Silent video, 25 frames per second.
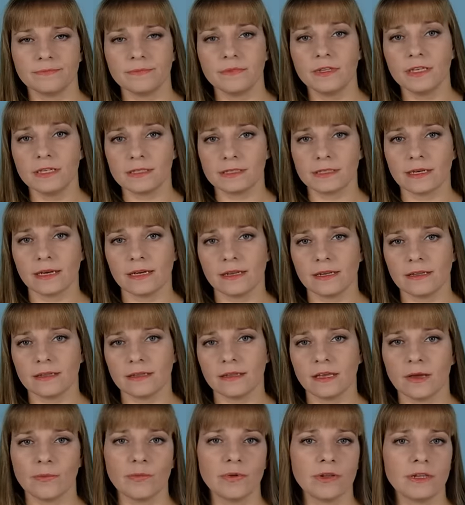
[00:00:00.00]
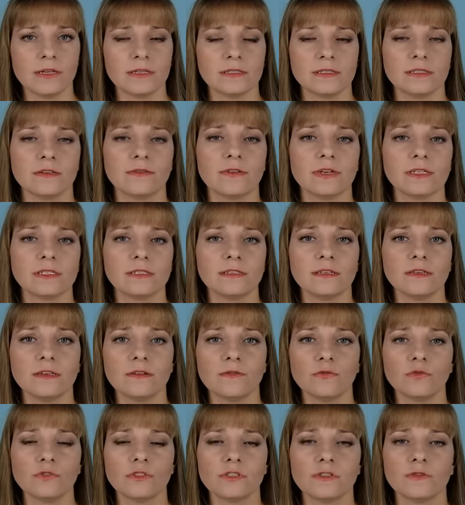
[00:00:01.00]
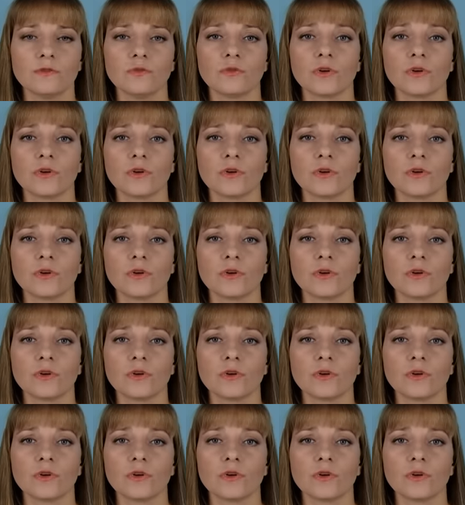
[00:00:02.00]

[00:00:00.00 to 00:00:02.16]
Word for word: низкой рентабельности в растеневодстве